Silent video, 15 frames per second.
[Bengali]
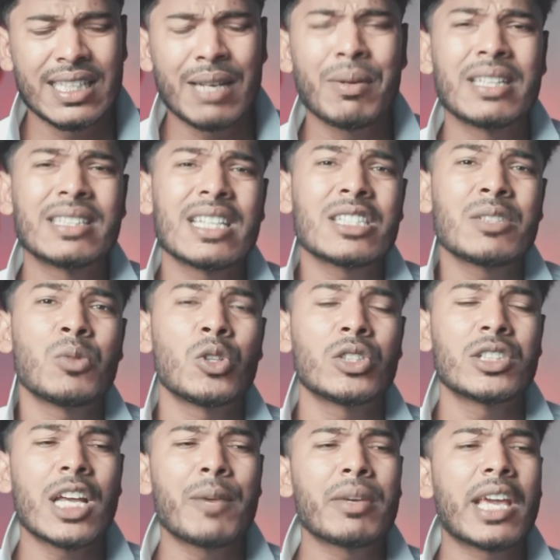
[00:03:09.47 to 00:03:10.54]
জামাই জাস্ট
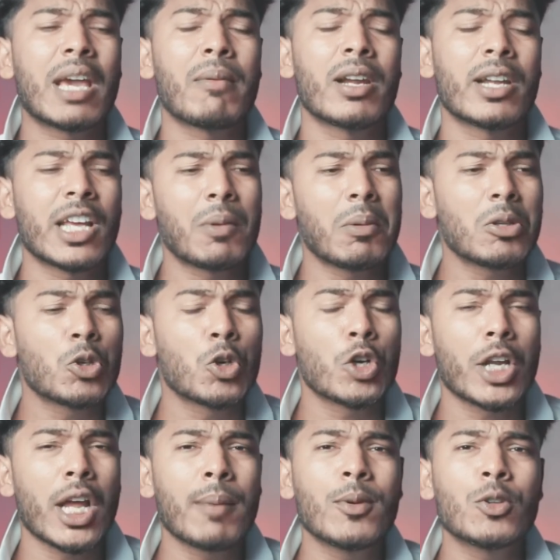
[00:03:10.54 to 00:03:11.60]
বলছে আমি ক্যামেরাটা এভাবে ধরে
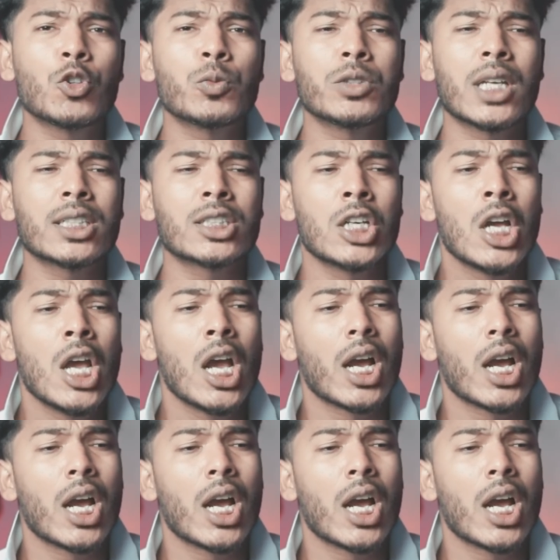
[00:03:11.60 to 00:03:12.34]
রাখবো তুমি জাস্ট